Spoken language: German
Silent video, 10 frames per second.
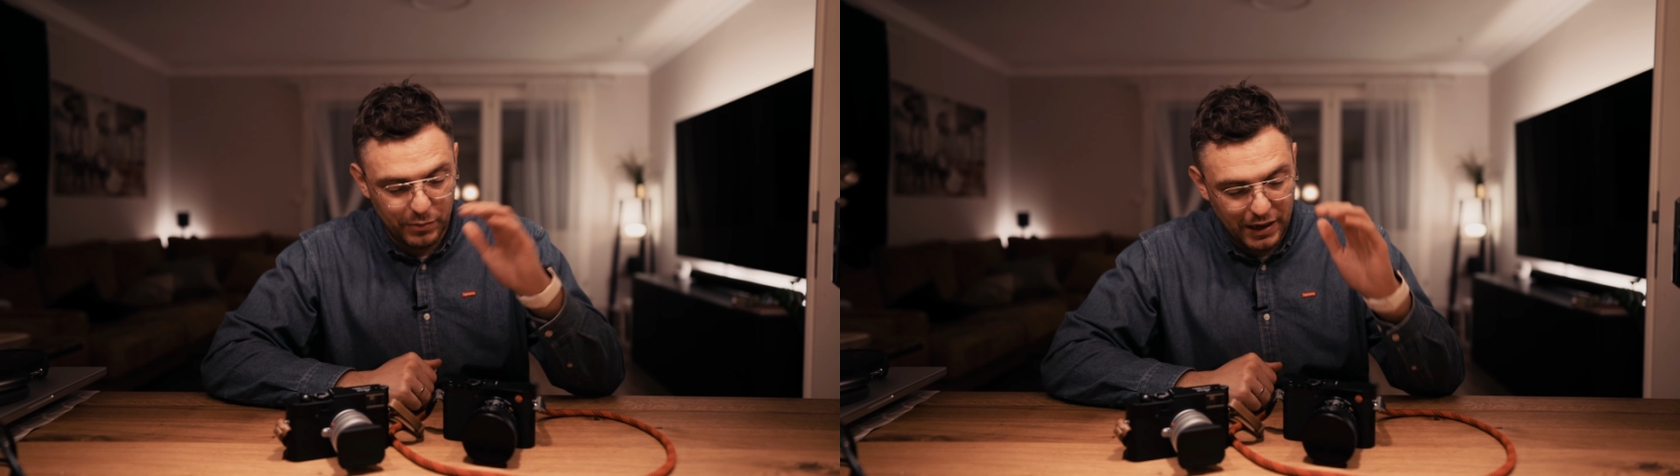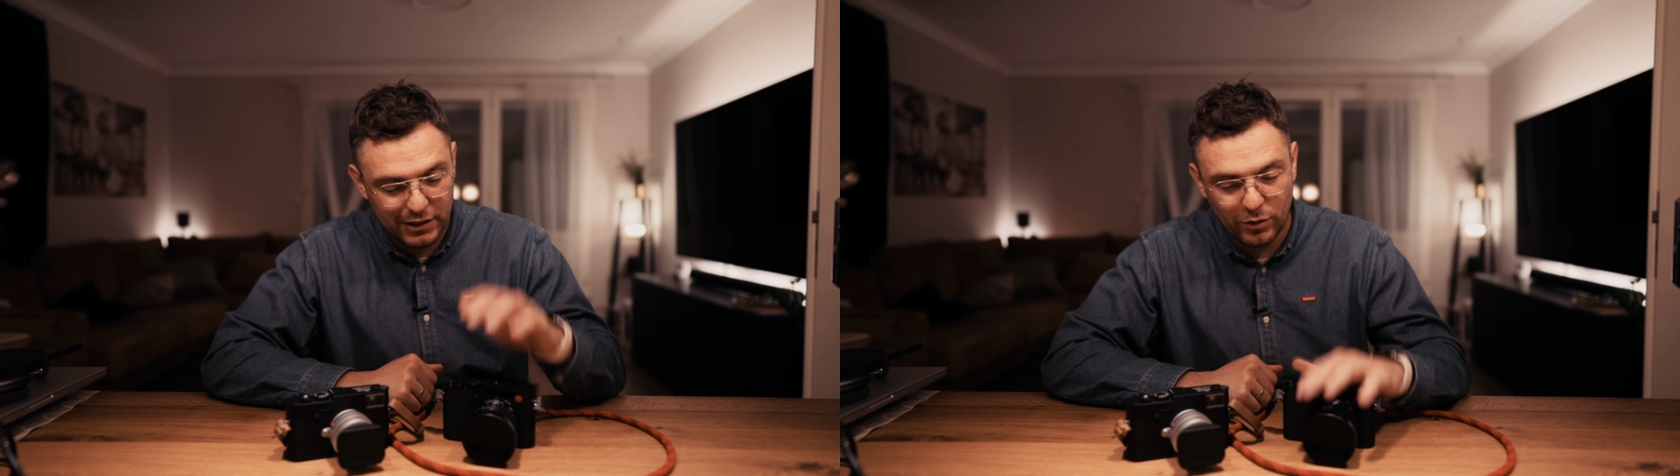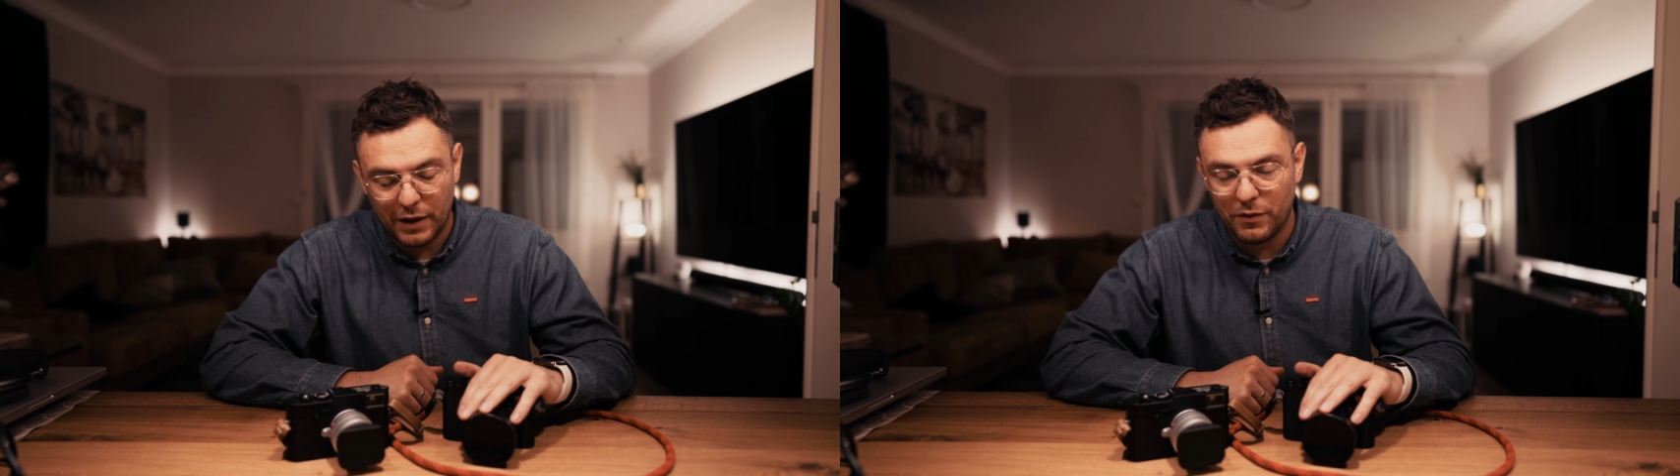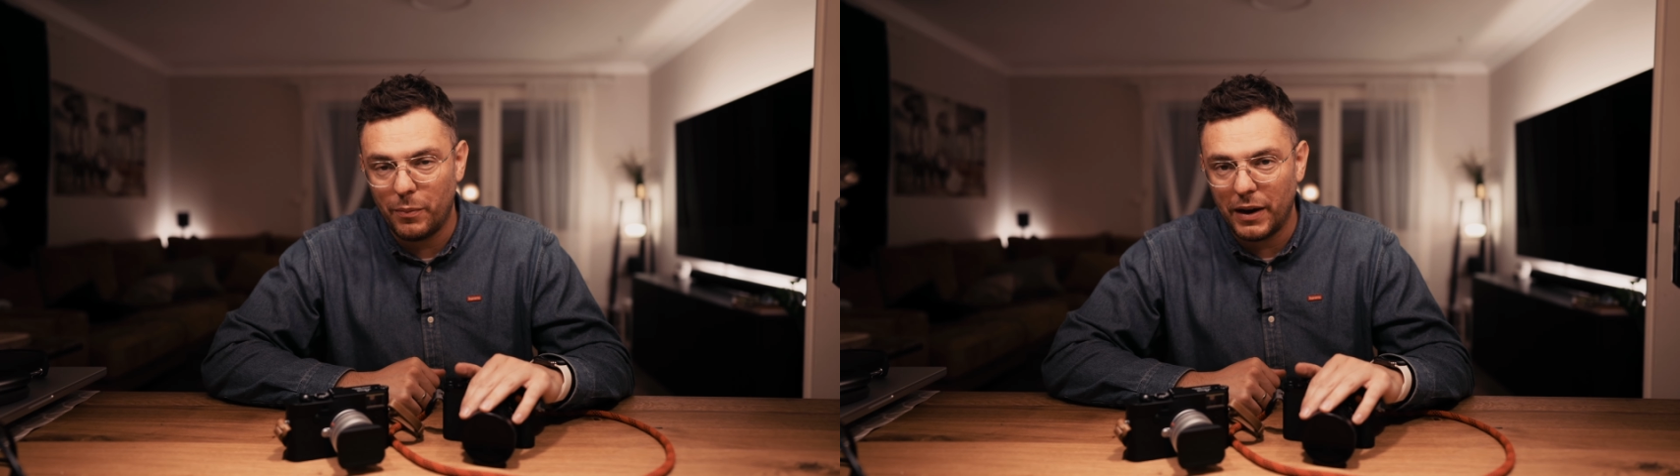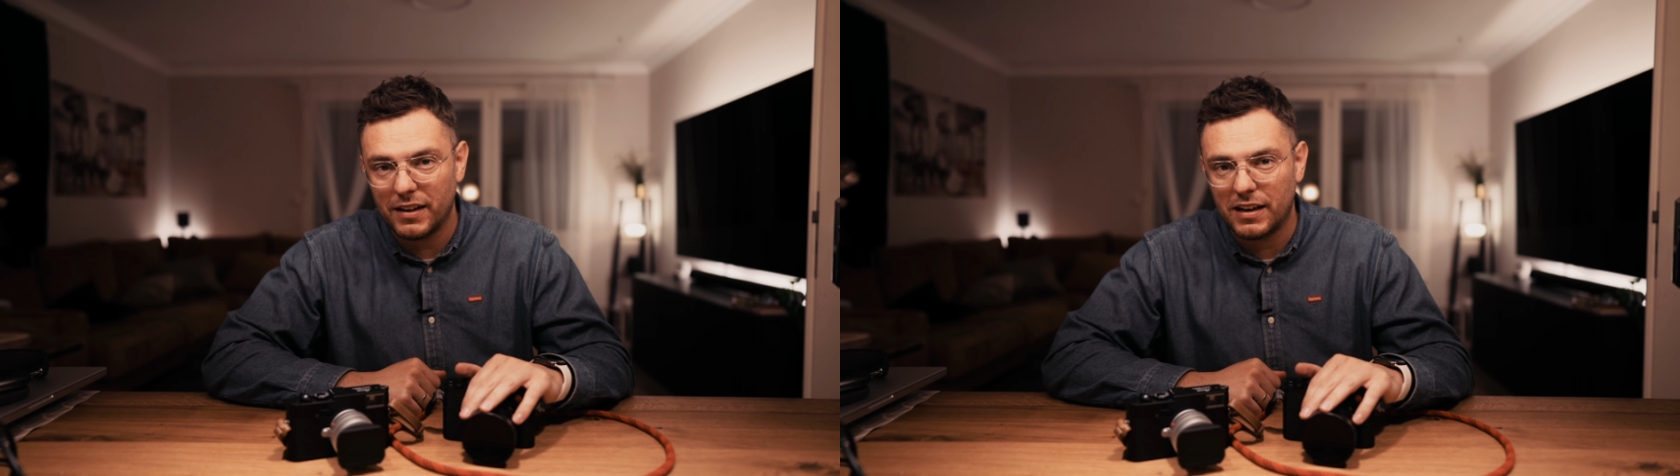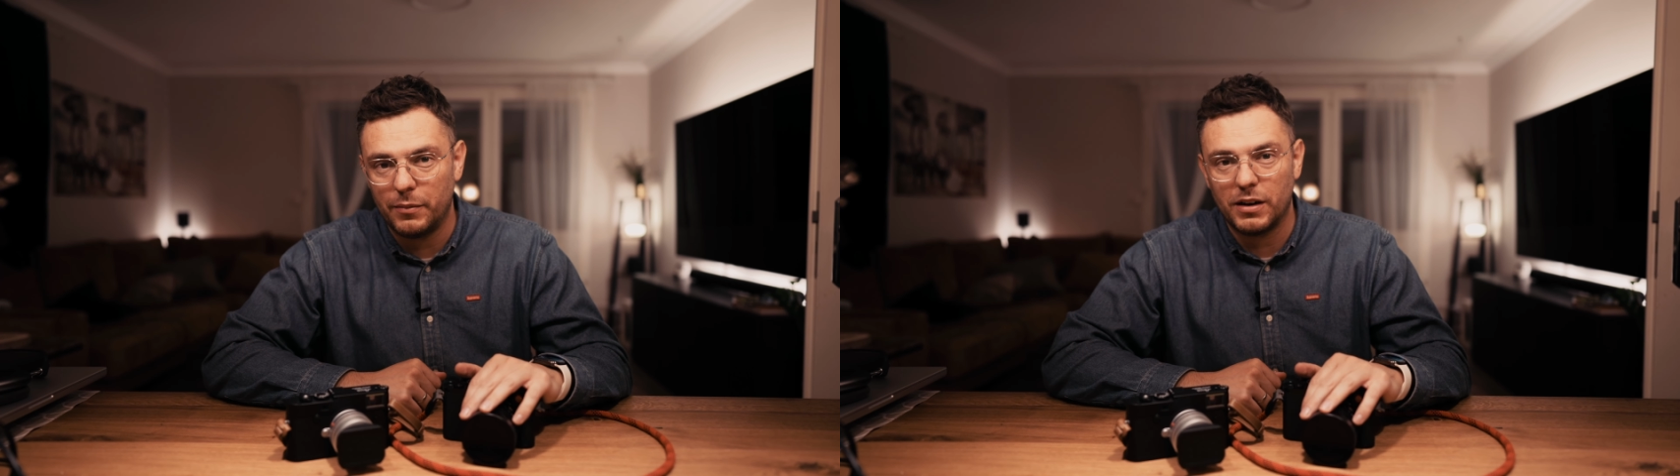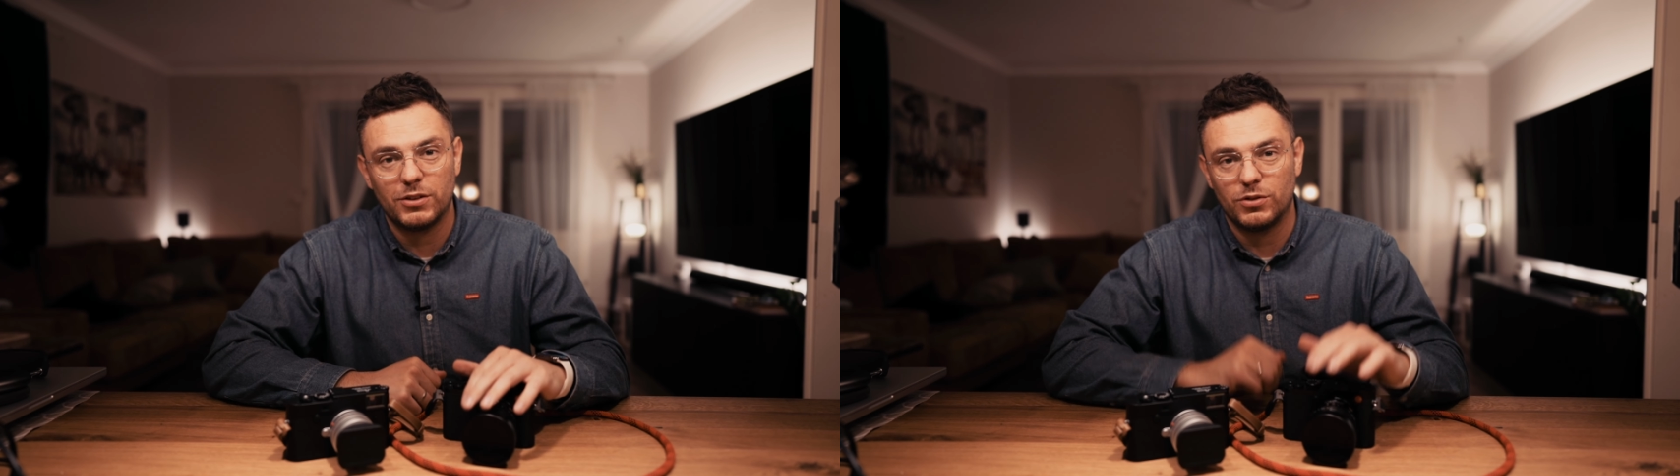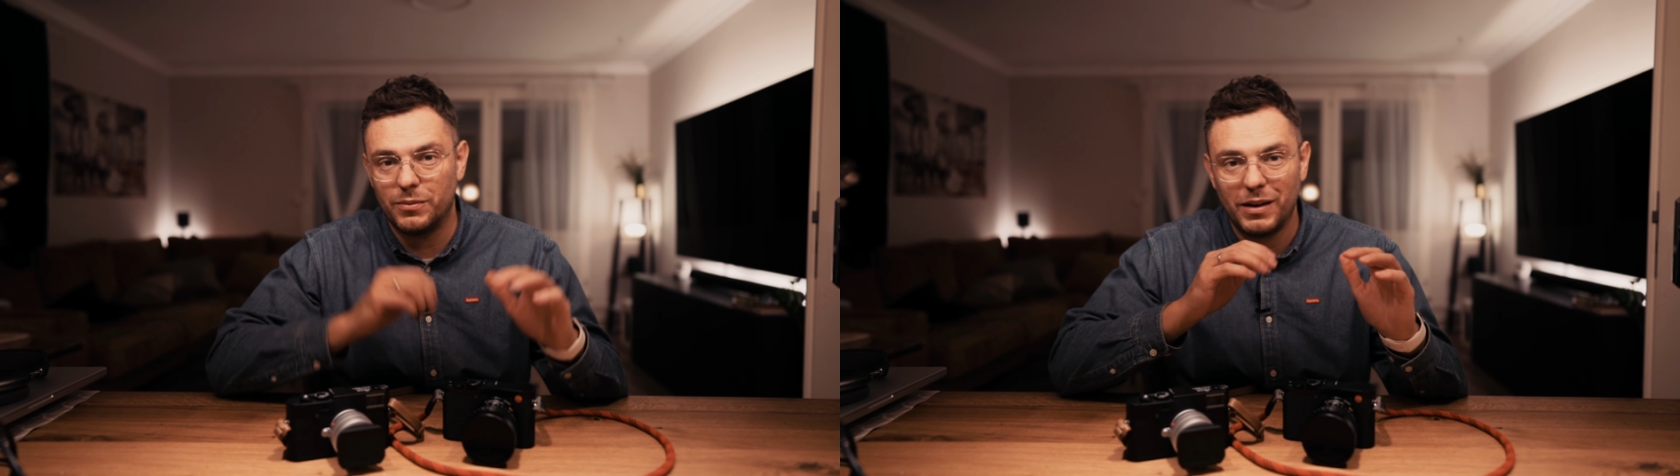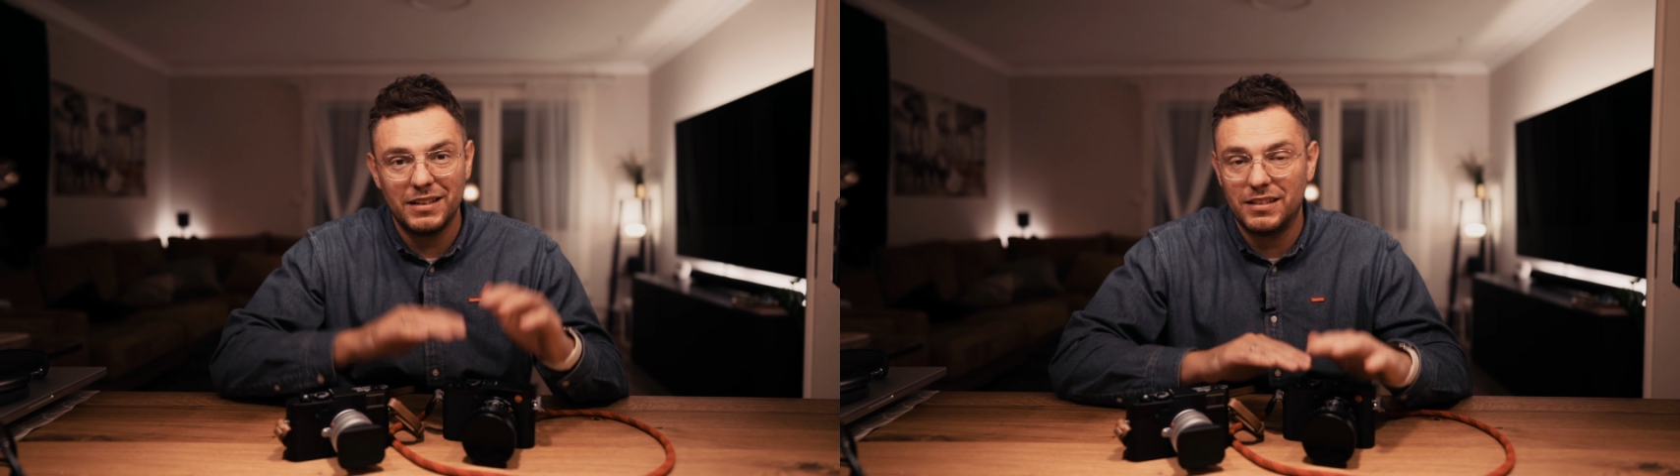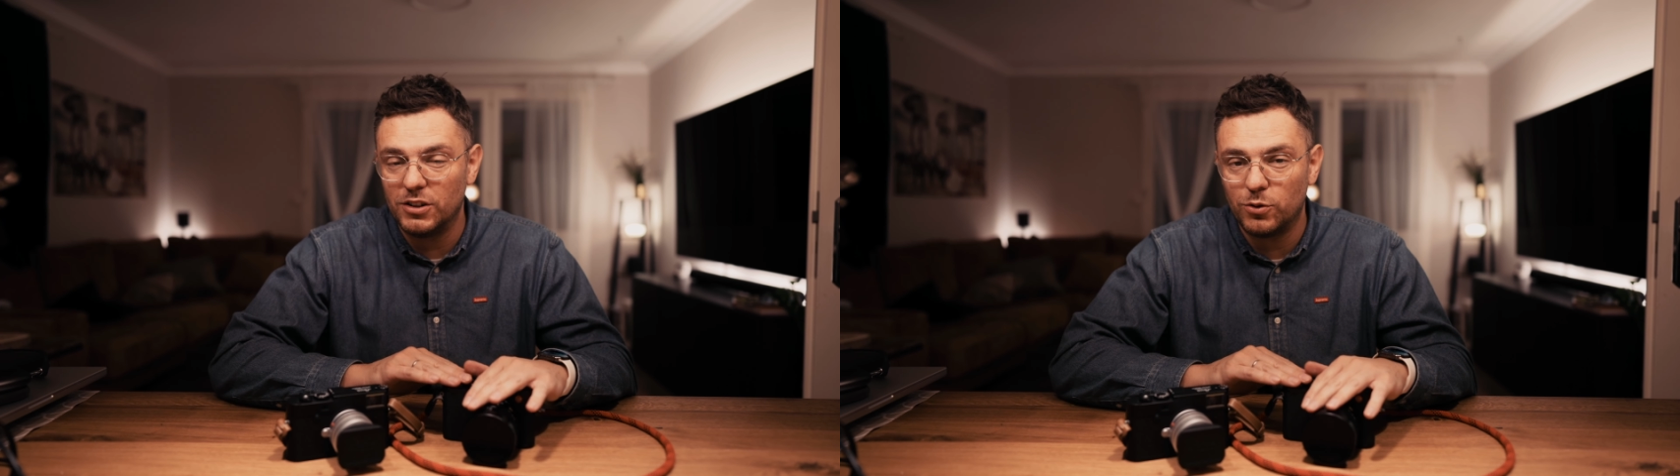behalte doch einfach beide Kameras oder
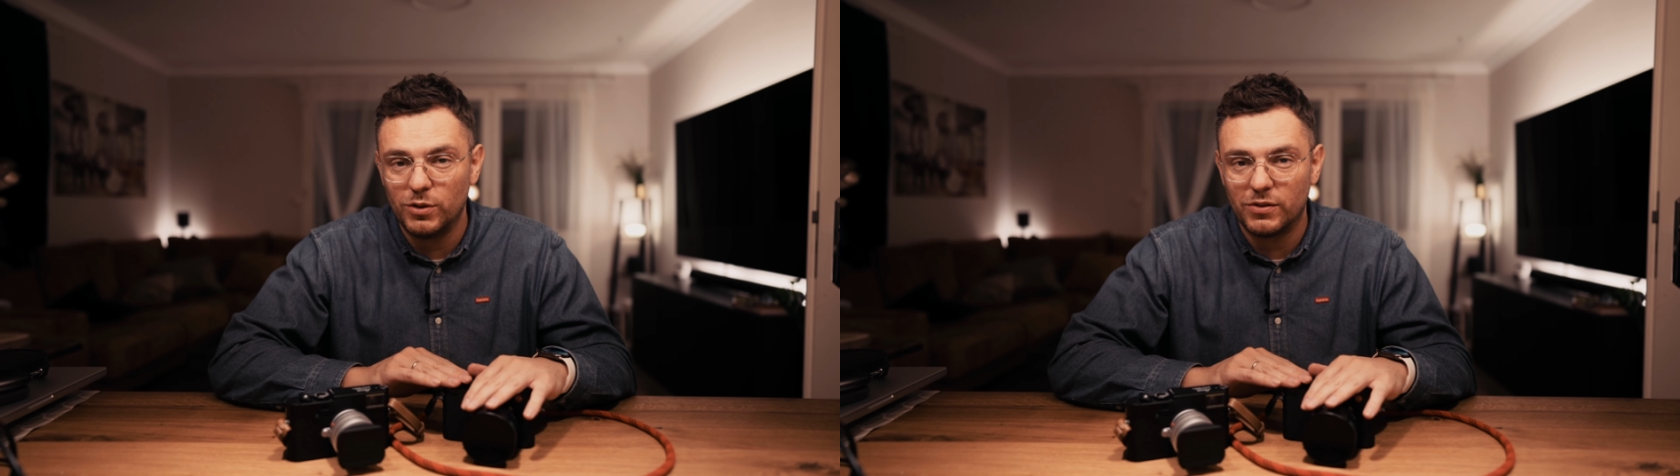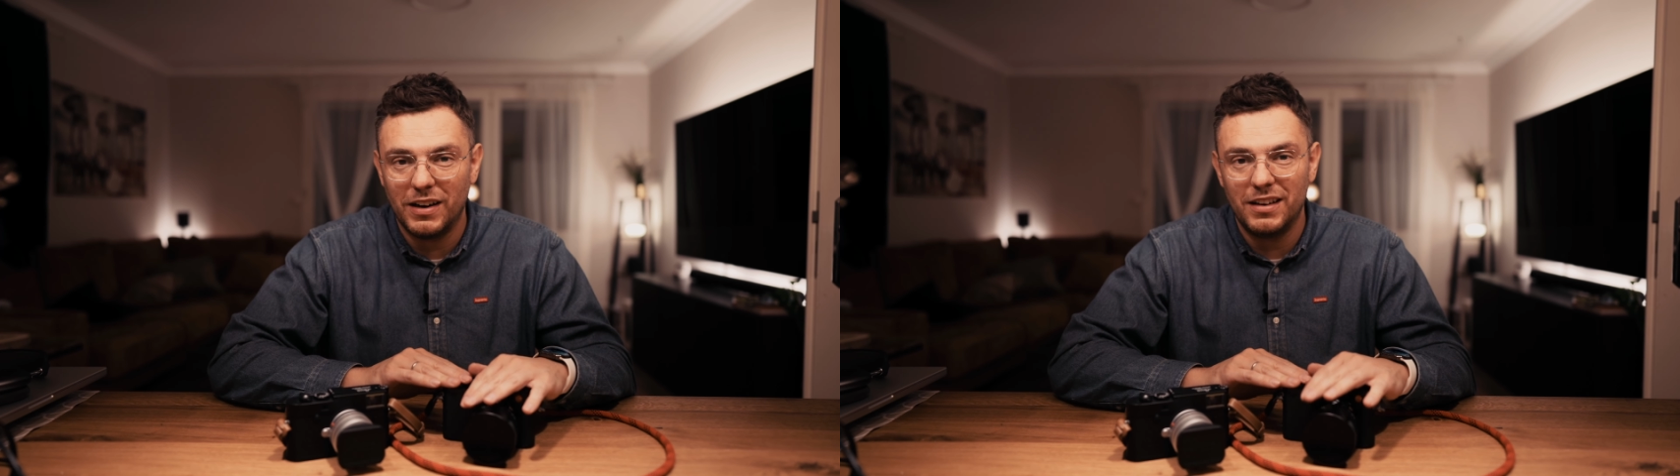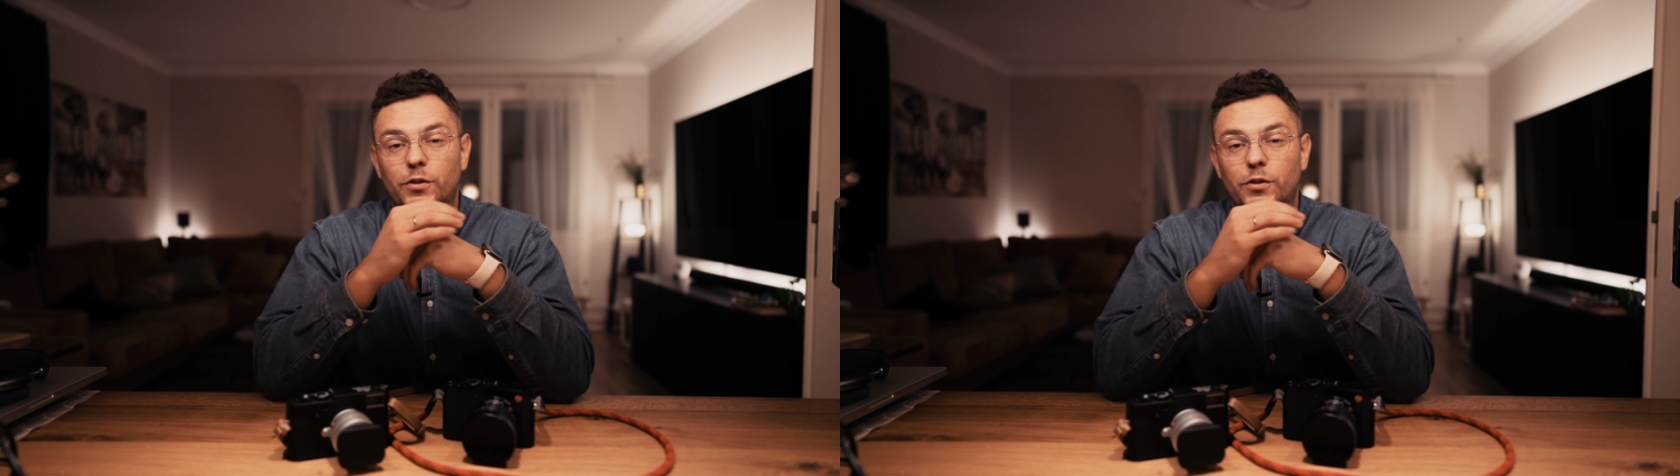behalte die Q2.